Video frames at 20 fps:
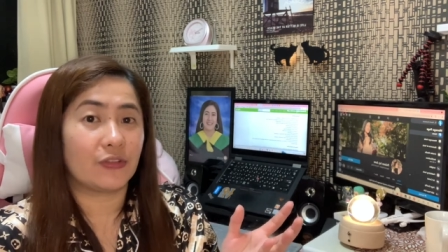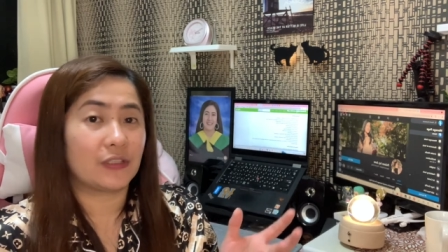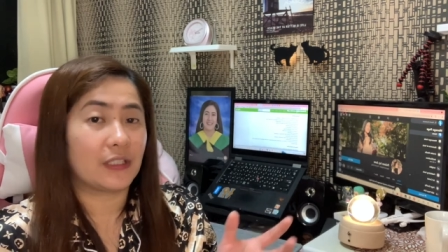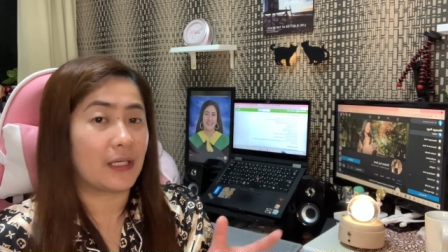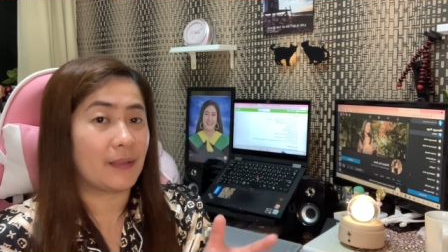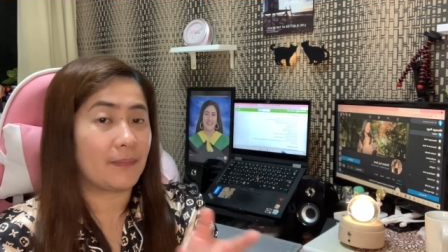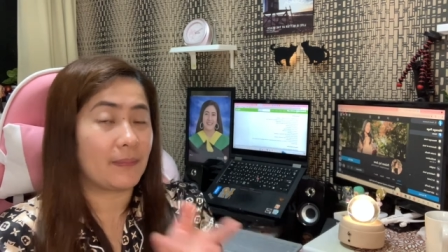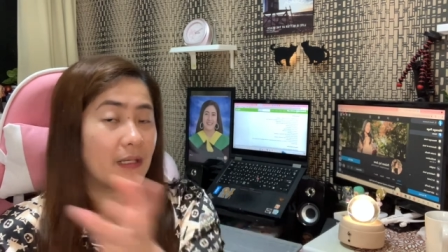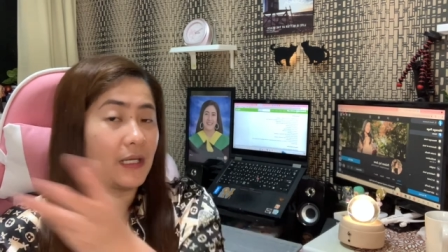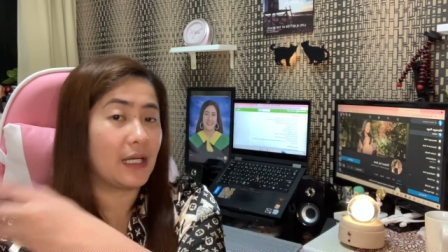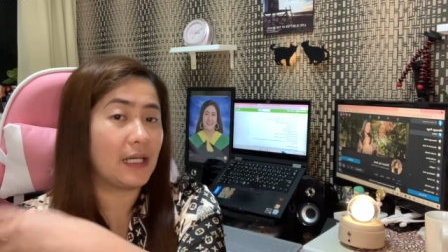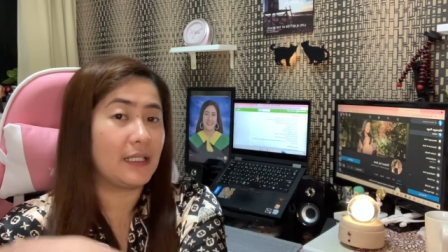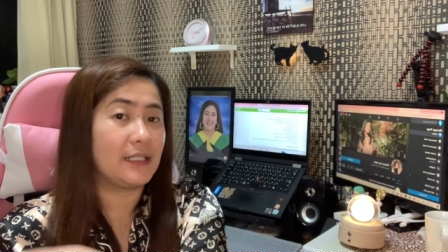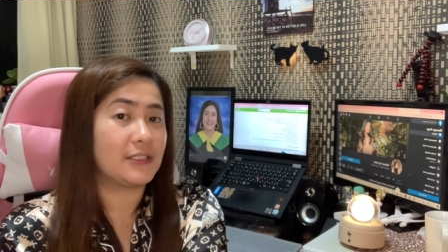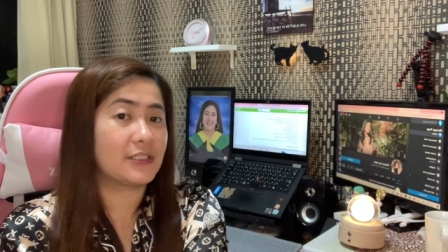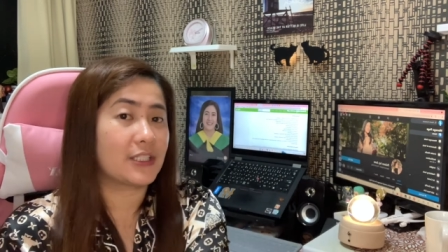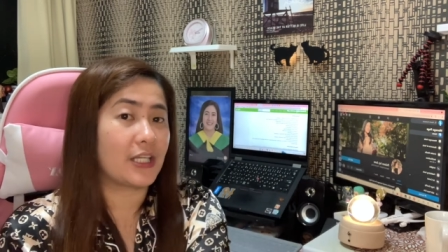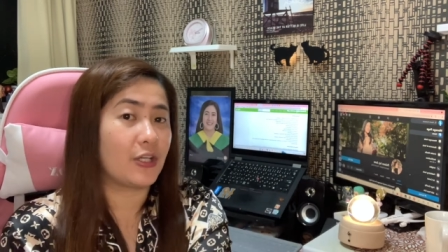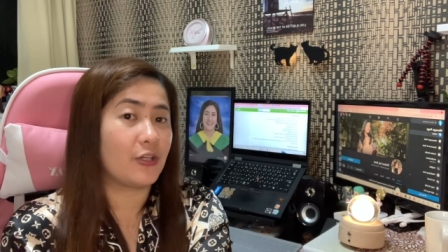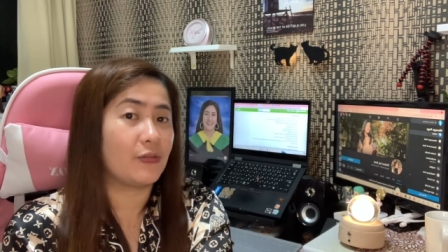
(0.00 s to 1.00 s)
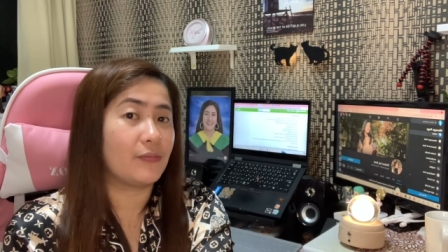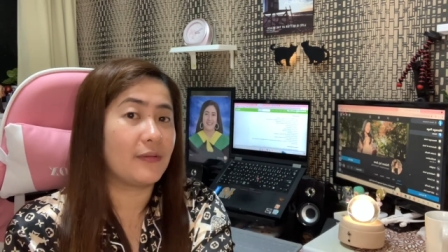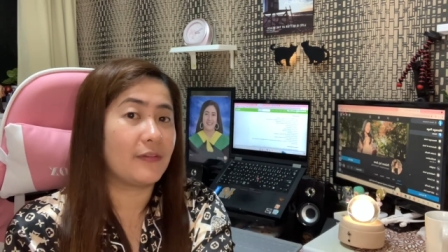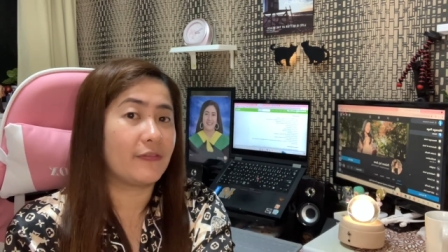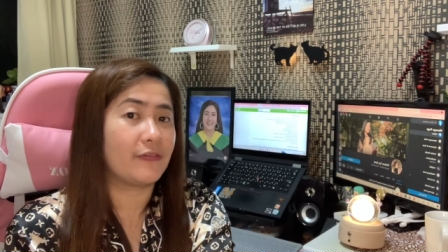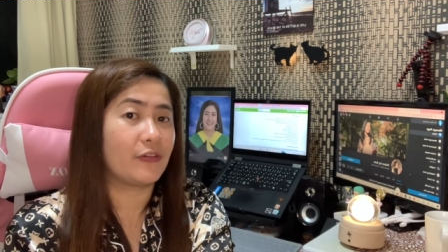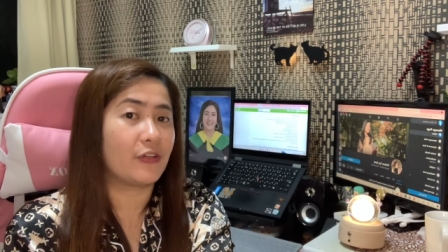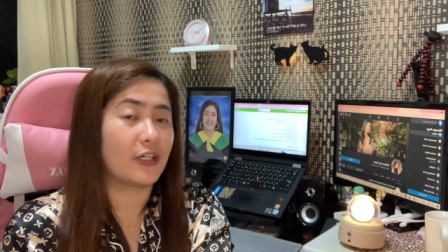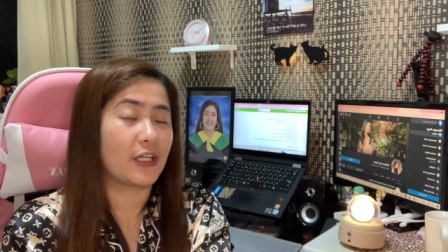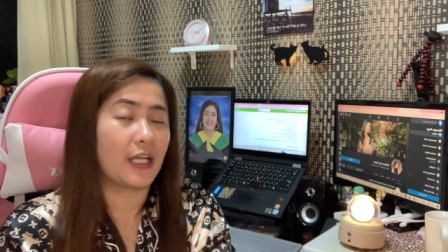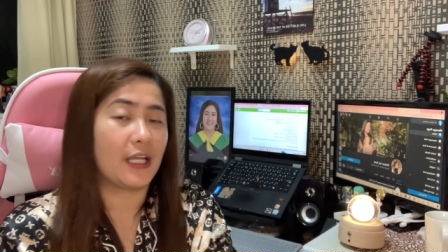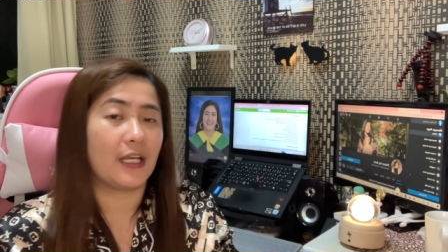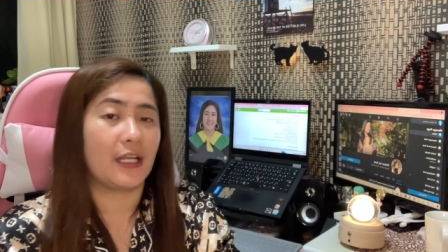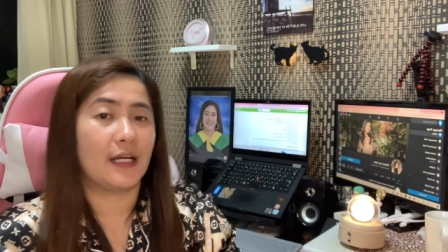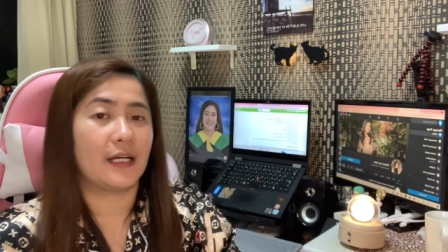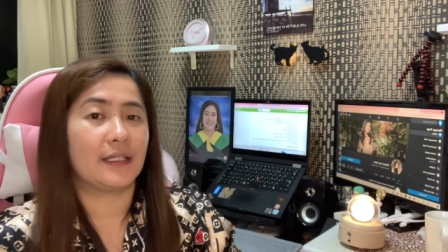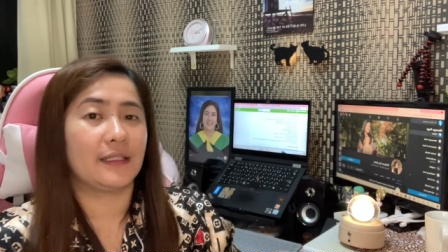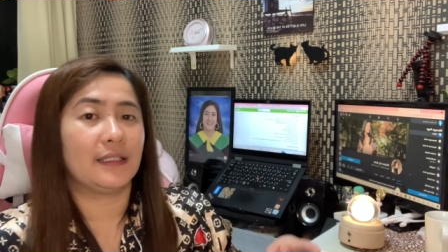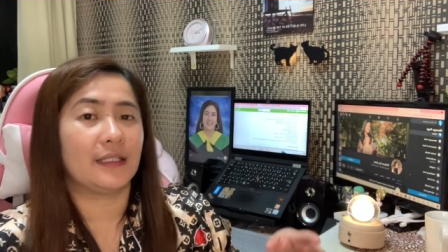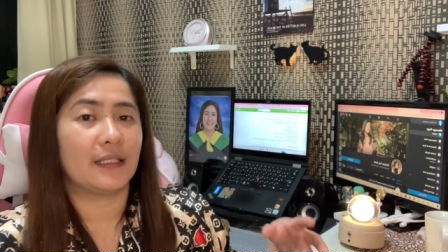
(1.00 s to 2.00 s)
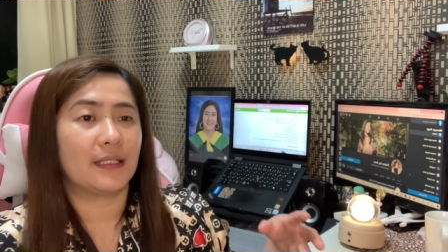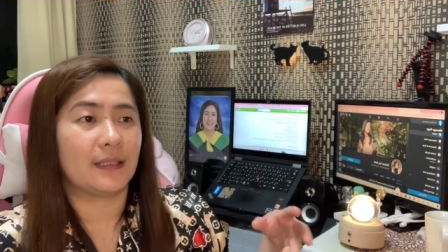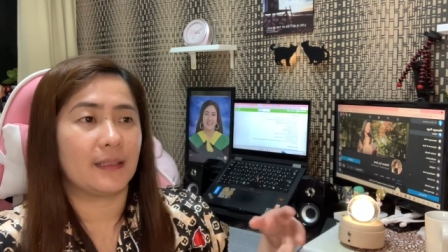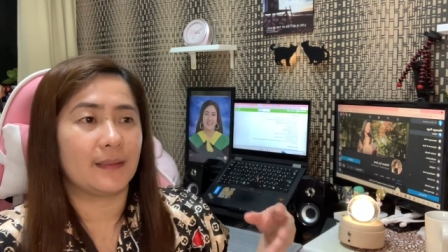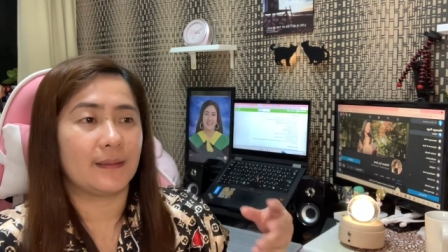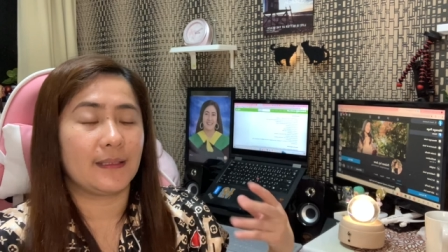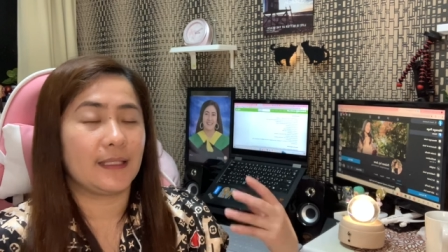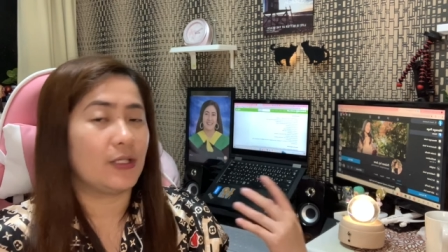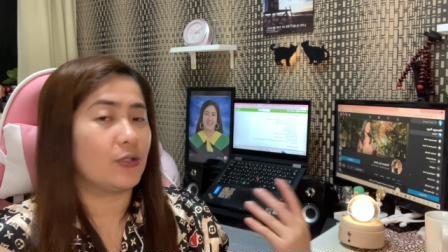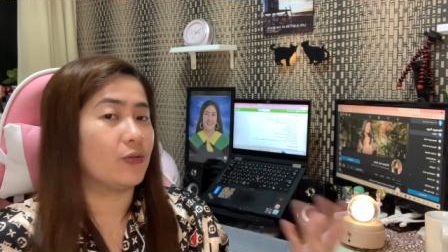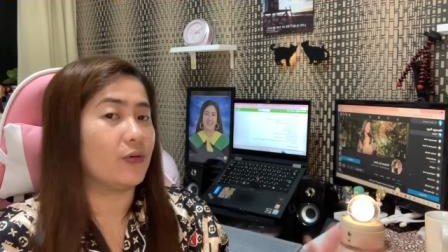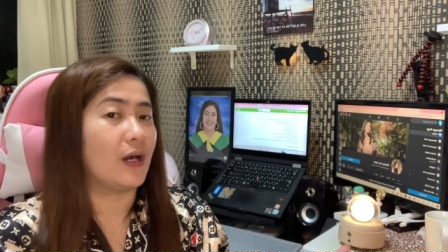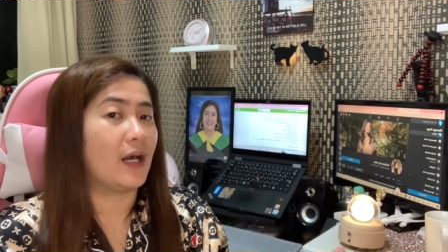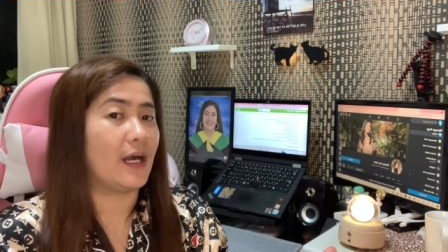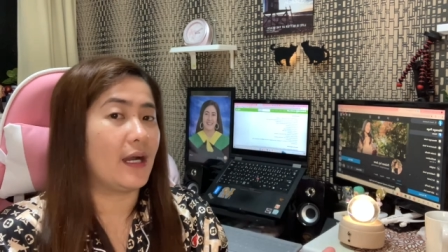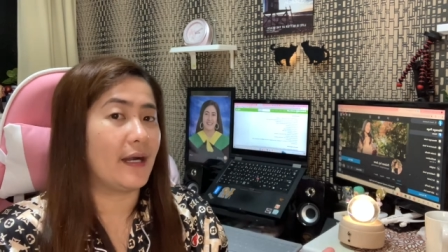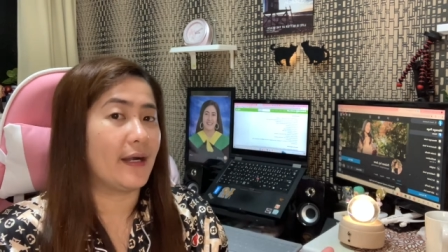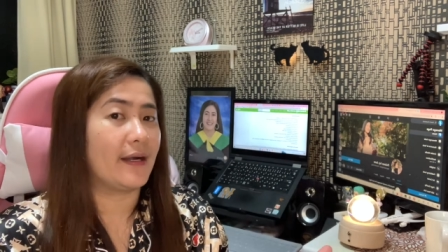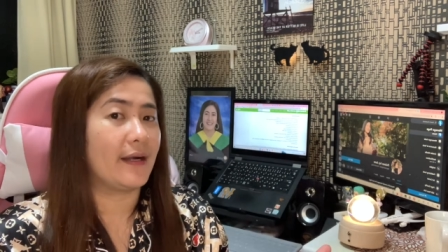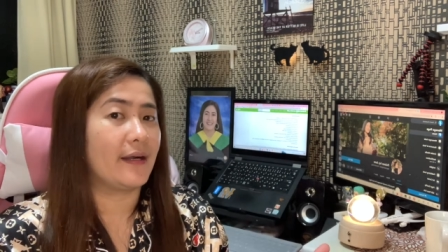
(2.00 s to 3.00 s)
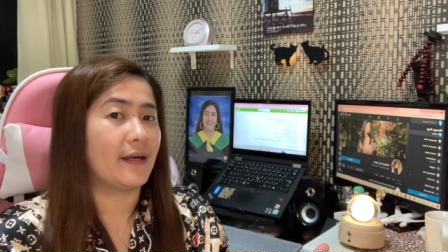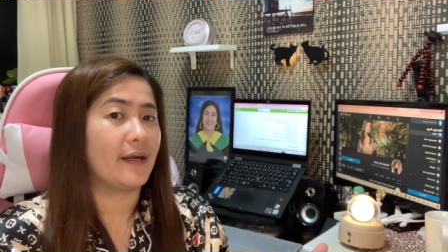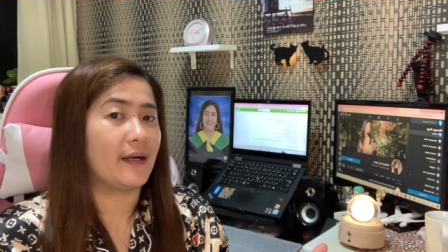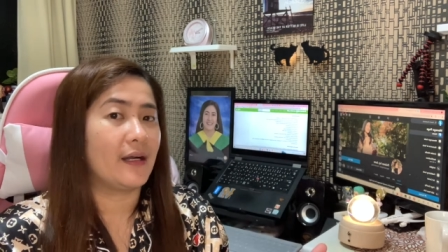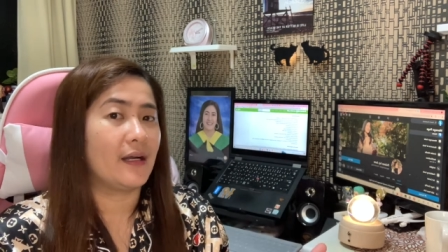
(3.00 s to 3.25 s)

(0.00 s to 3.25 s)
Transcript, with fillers: nakapag-college kayo before, kailangan nila ng TOR,